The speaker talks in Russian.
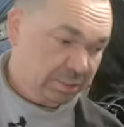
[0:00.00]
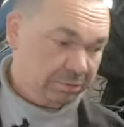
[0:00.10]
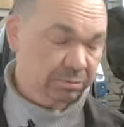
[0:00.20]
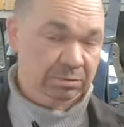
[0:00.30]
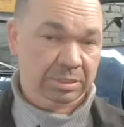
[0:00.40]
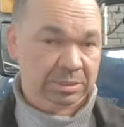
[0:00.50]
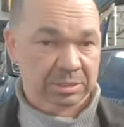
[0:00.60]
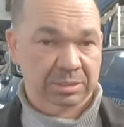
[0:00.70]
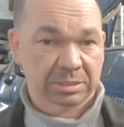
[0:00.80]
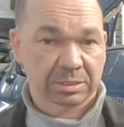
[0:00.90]
Ну,
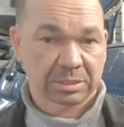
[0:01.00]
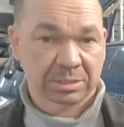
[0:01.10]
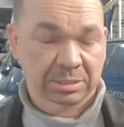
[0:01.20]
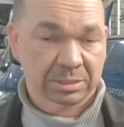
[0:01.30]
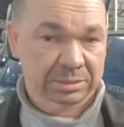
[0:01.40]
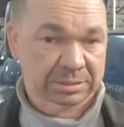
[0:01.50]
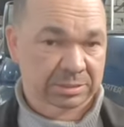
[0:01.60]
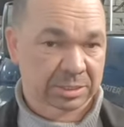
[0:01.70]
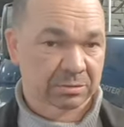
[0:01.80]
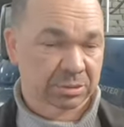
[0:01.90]
это,
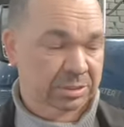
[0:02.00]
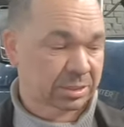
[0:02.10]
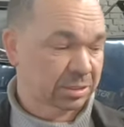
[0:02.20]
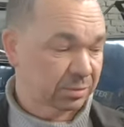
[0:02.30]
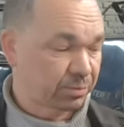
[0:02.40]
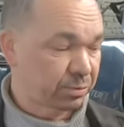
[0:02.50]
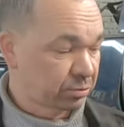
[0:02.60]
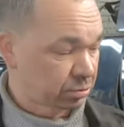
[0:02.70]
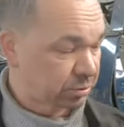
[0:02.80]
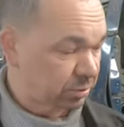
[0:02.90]
с одной стороны, плюс,